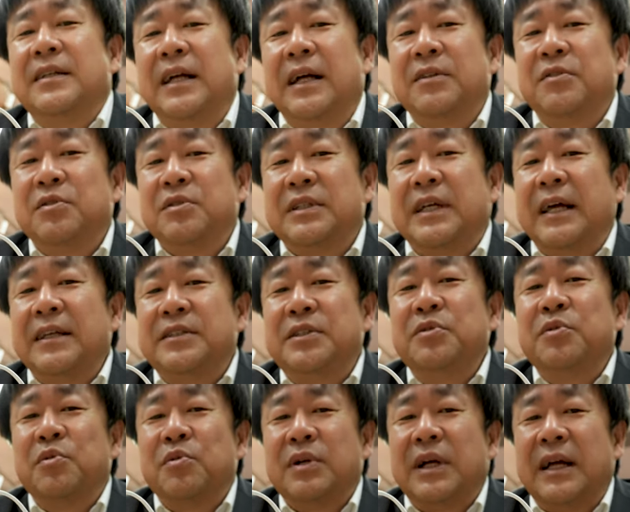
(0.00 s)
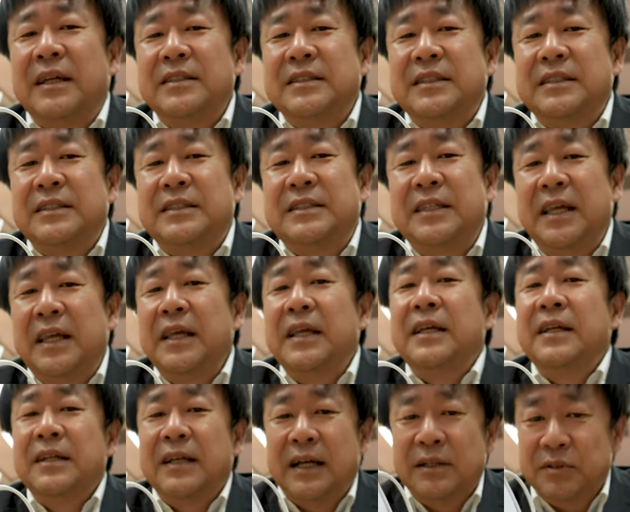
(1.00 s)
あの外気温を監視し
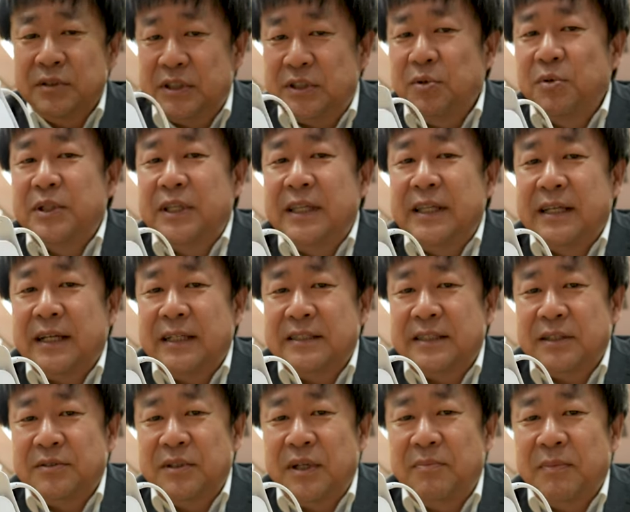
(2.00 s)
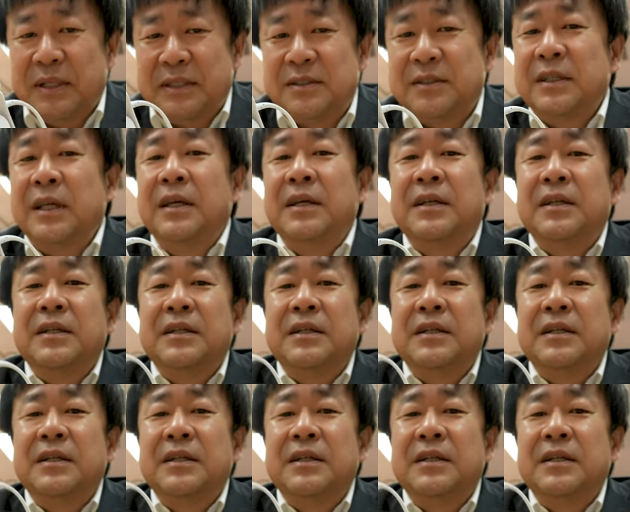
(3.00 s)
てあの自動切り替えしてくれます